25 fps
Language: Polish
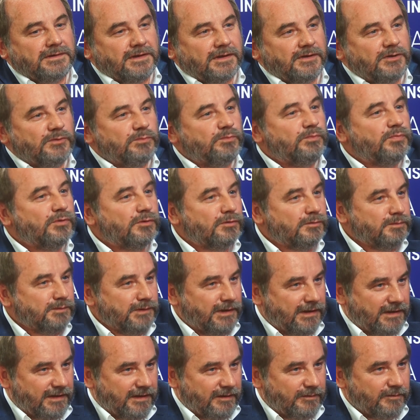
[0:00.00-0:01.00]
taki boom
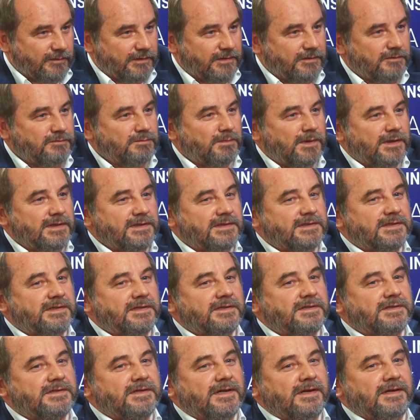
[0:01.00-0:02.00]
na nauki
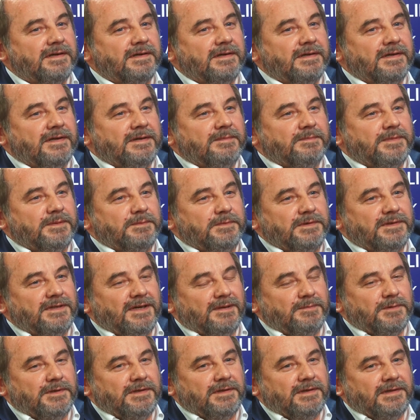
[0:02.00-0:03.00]
humanistyczne,
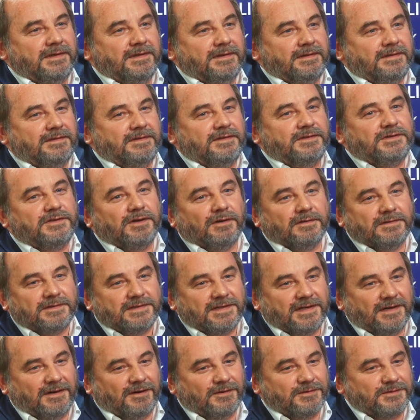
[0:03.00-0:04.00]
pamiętamy
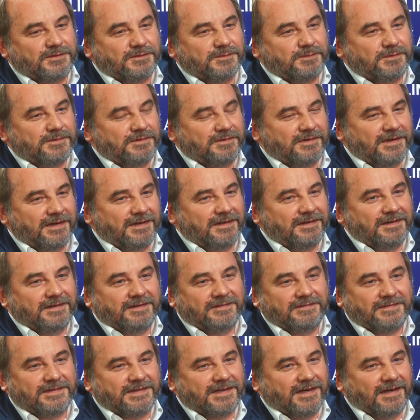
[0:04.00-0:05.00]
tysiące osób, które
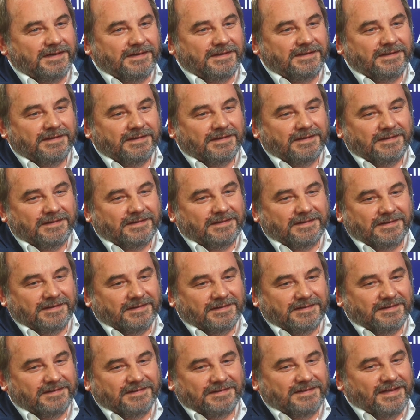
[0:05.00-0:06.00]
w skali
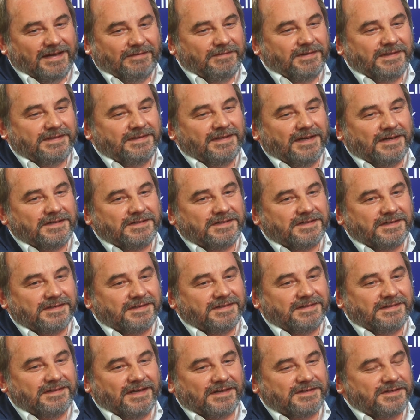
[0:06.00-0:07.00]
y, nawet
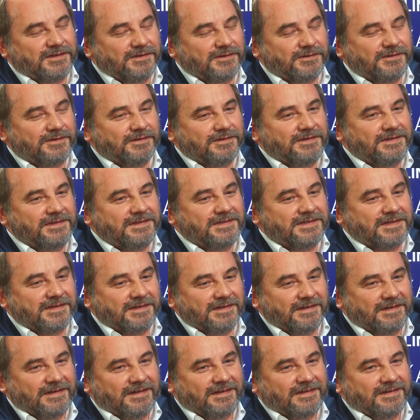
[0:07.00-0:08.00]
naszych, naszej okolicy
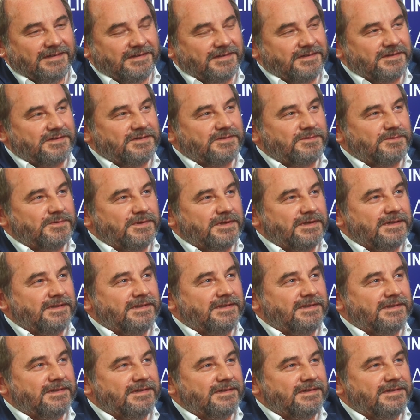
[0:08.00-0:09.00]
y, szły
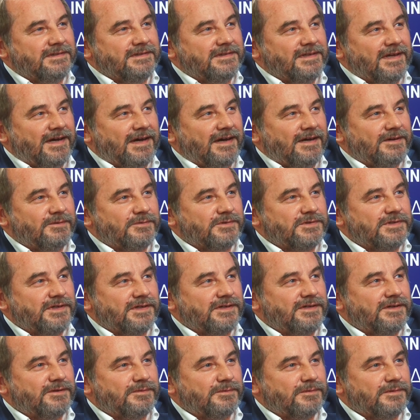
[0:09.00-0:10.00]
y, na różne
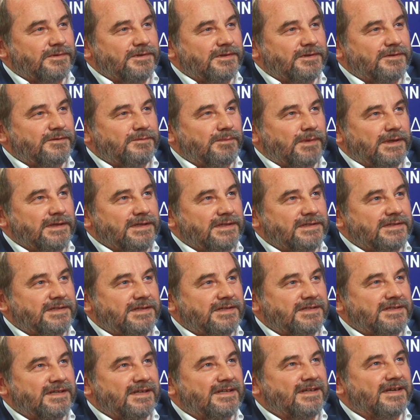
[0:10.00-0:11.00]
kierunki
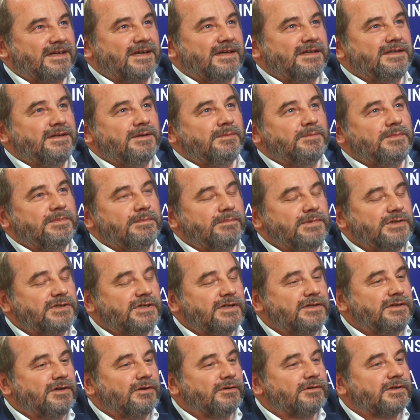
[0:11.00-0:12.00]
humanistyczne, takie nie,
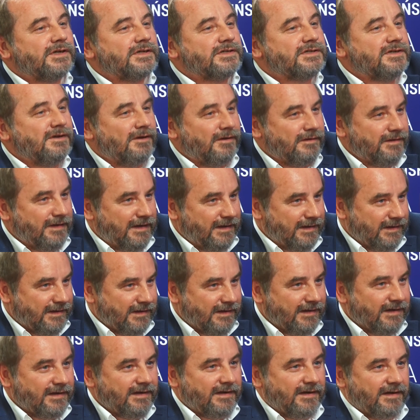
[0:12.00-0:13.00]
bliżej nieokreślone,
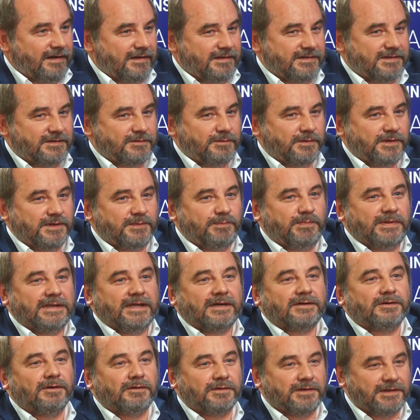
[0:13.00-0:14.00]
e, z których
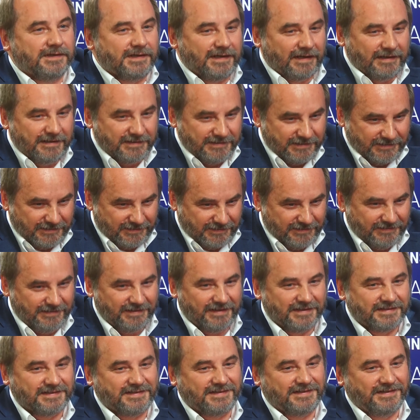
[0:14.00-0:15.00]
pedagogika jest,
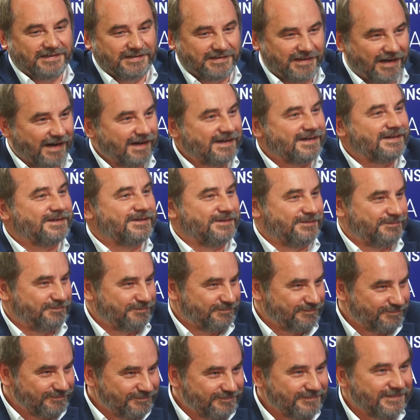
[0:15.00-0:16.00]
jest i tak
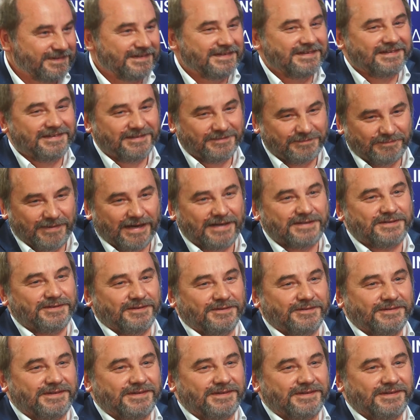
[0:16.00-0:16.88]
bardzo